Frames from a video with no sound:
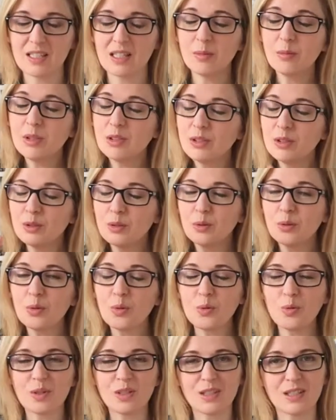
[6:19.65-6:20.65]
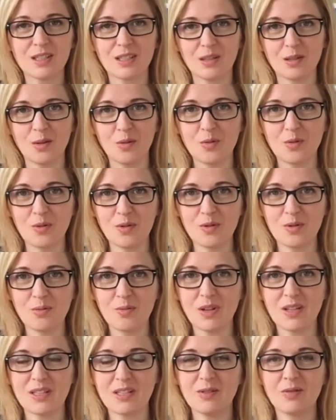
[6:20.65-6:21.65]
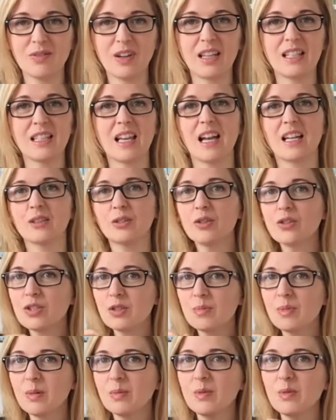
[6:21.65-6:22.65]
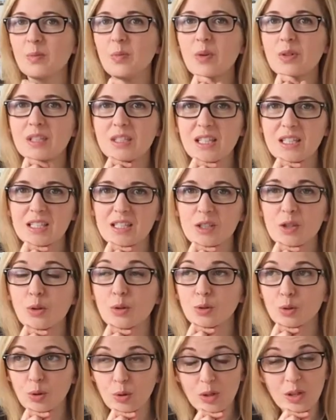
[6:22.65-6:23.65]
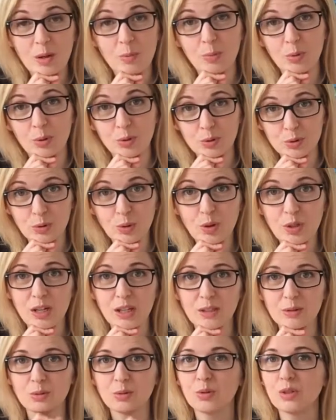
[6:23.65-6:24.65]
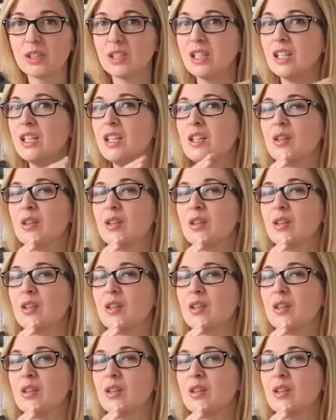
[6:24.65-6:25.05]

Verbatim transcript: Same tytuły są e, bardzo fajne, a to, że mamy postać doktora Proktora, który